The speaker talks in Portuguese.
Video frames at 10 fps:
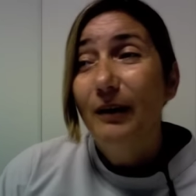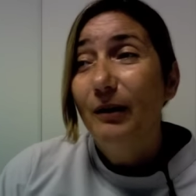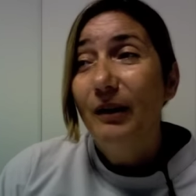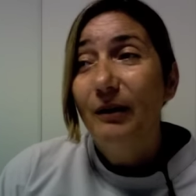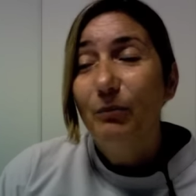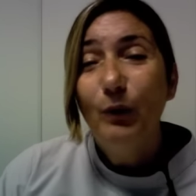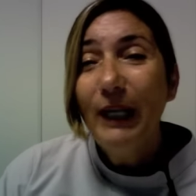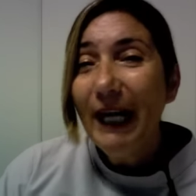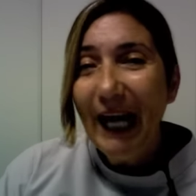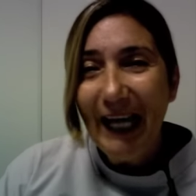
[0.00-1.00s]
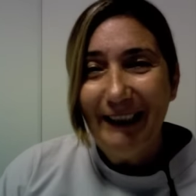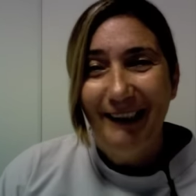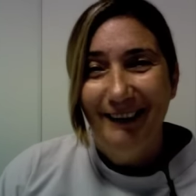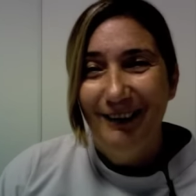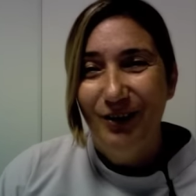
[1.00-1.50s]
é,
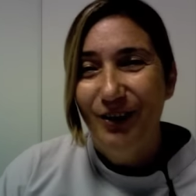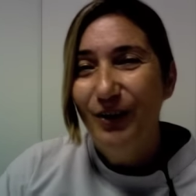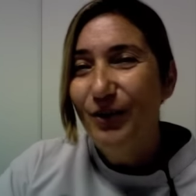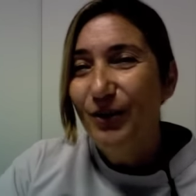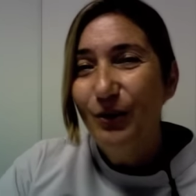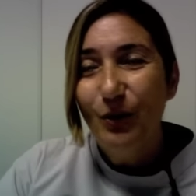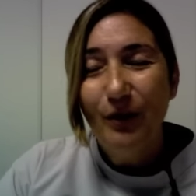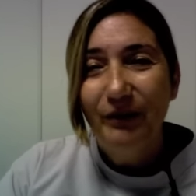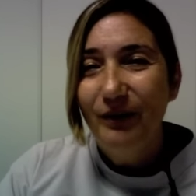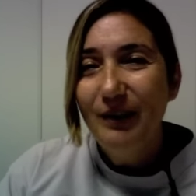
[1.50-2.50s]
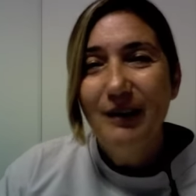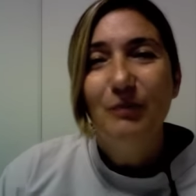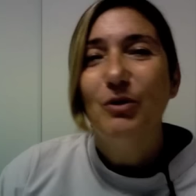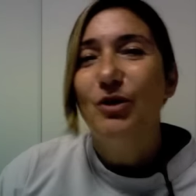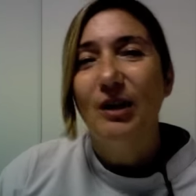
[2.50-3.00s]
molecada, gente de
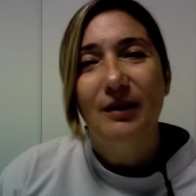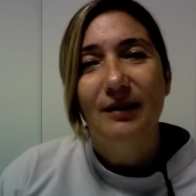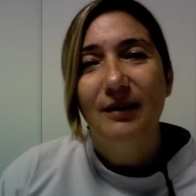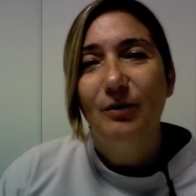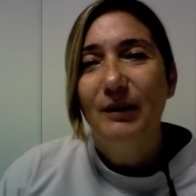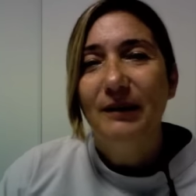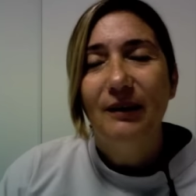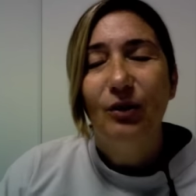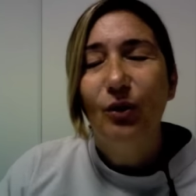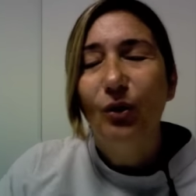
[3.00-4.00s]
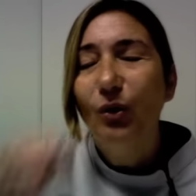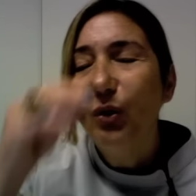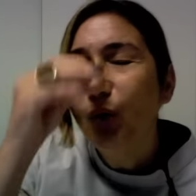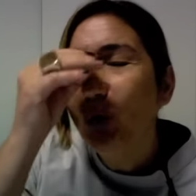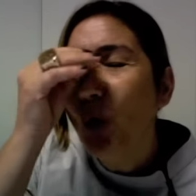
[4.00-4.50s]
novíssima geração, mas que
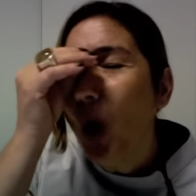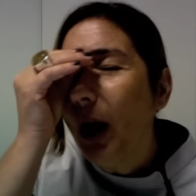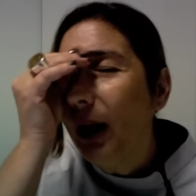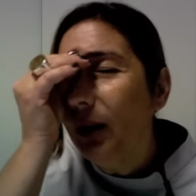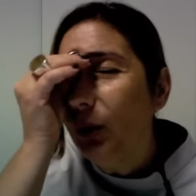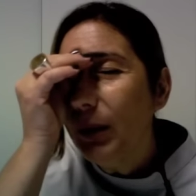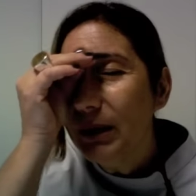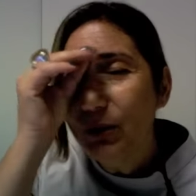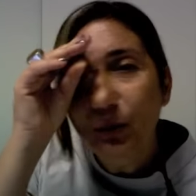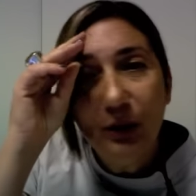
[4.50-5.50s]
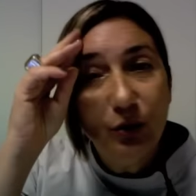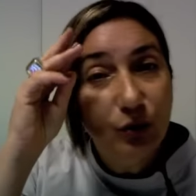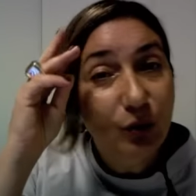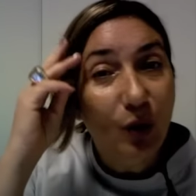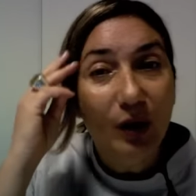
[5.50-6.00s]
tocam, mas como eles
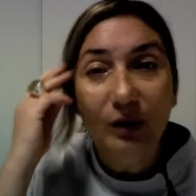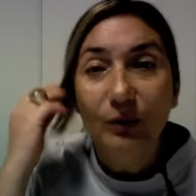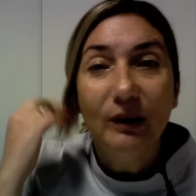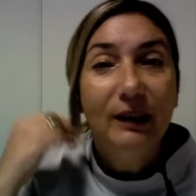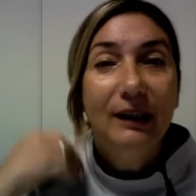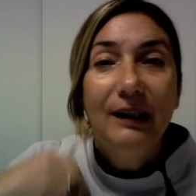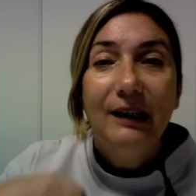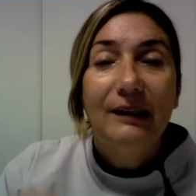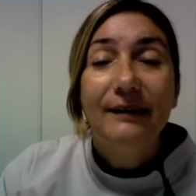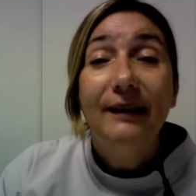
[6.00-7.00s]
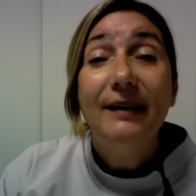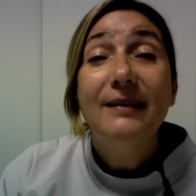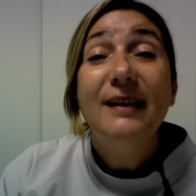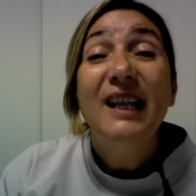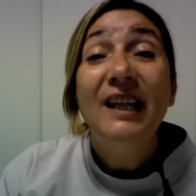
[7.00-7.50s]
tocam? Eles têm
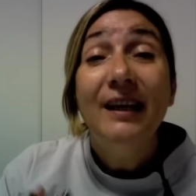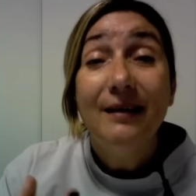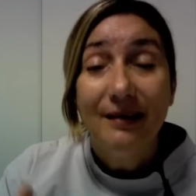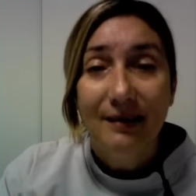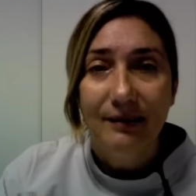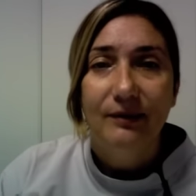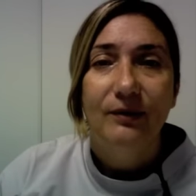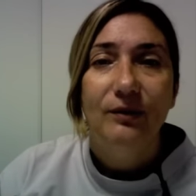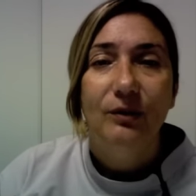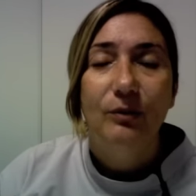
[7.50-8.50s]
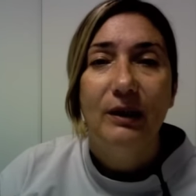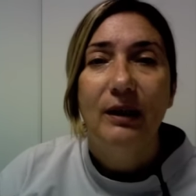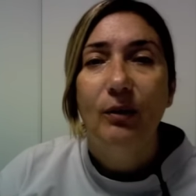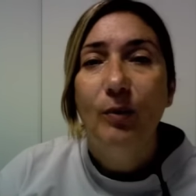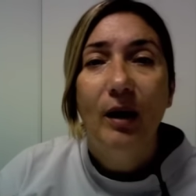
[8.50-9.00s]
excelência, que
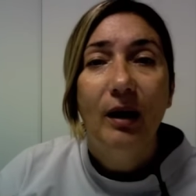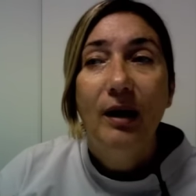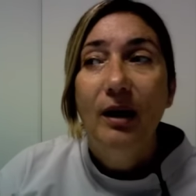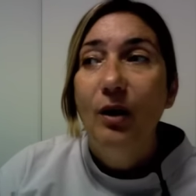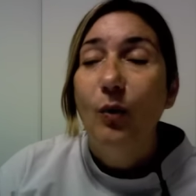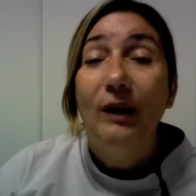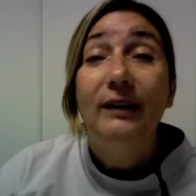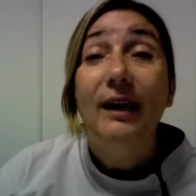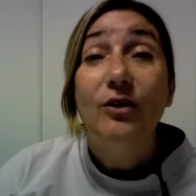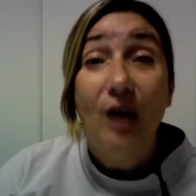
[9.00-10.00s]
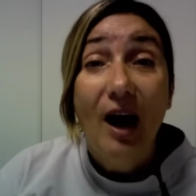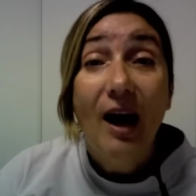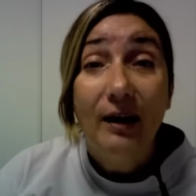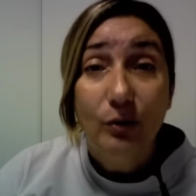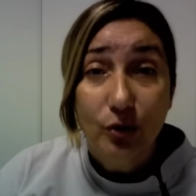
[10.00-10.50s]
é uma qualidade
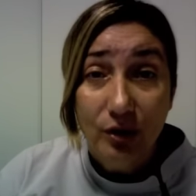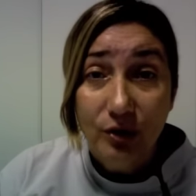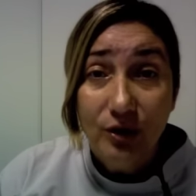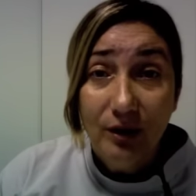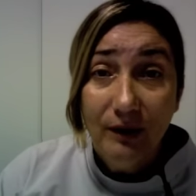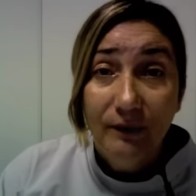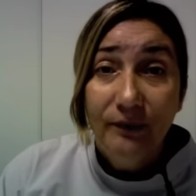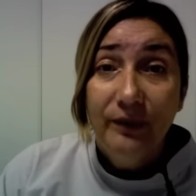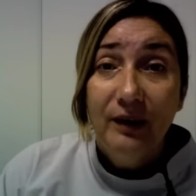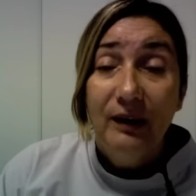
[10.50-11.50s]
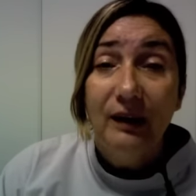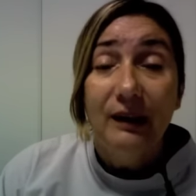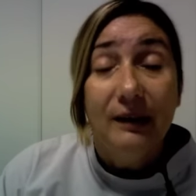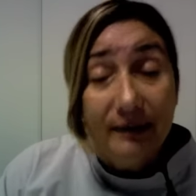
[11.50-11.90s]
rara hoje em dia. E eles